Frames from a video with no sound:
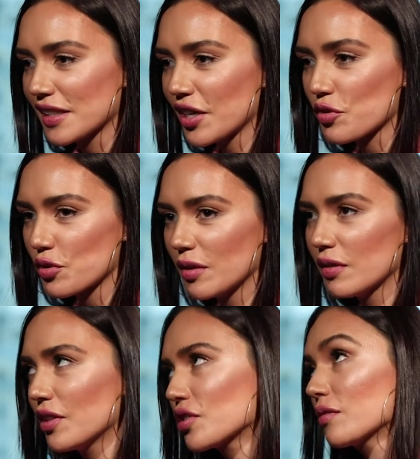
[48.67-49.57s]
знаешь, все время
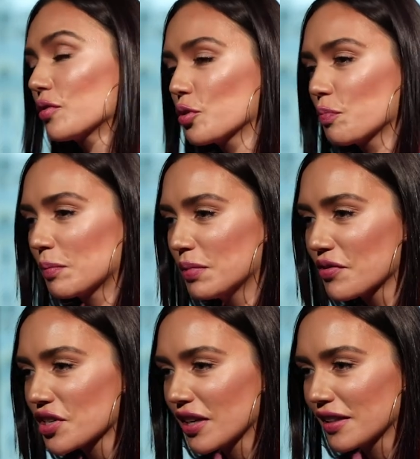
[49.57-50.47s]
вечно чуть
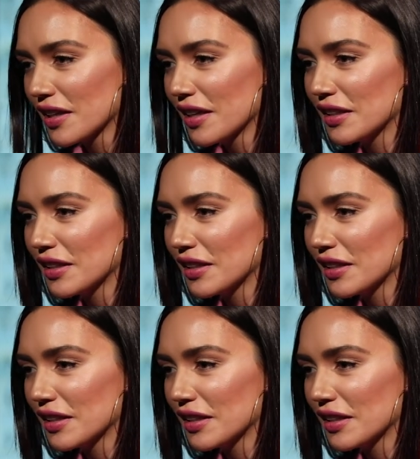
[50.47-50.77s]
подпившая, да,